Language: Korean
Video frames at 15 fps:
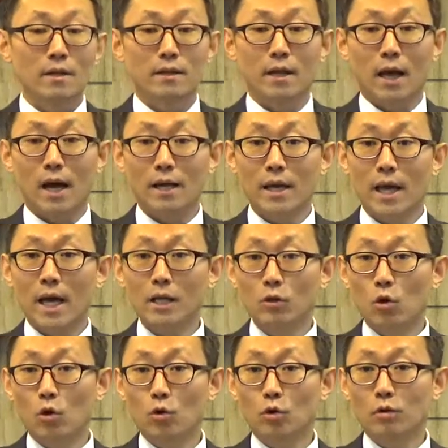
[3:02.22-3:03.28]
나의
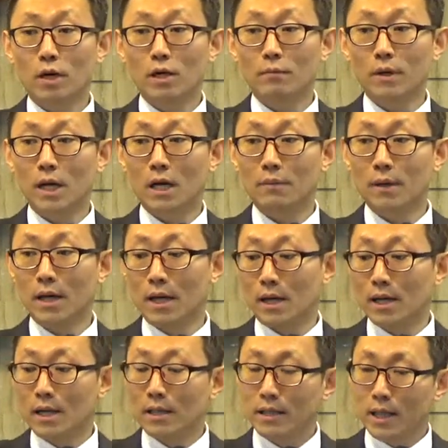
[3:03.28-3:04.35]
행동으로
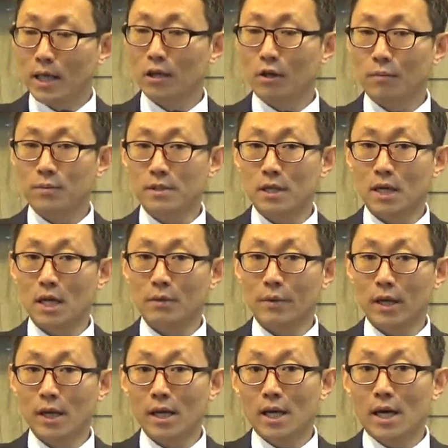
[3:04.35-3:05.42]
말미암아 내
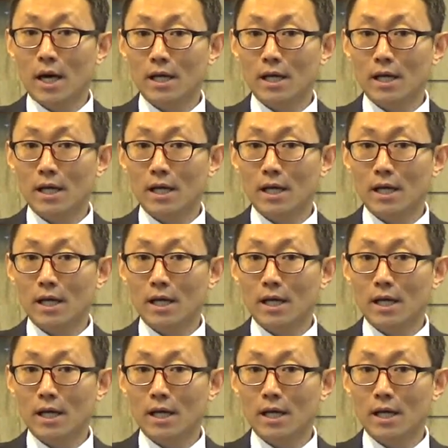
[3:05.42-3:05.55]
옆사람이